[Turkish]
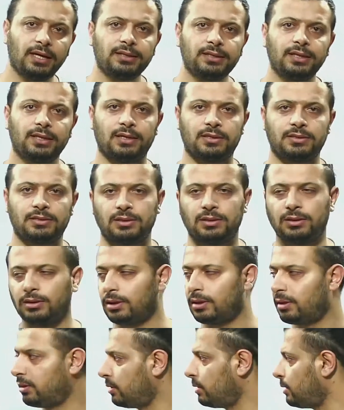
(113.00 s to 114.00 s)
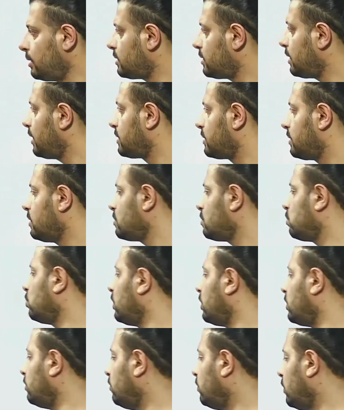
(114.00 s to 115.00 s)
artar aslında. İsterseniz
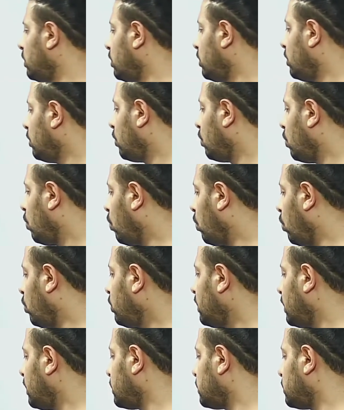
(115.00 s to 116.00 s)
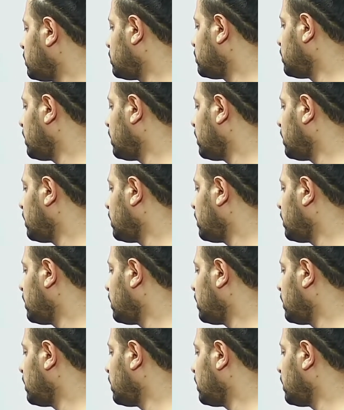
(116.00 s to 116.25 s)
bulalım. 16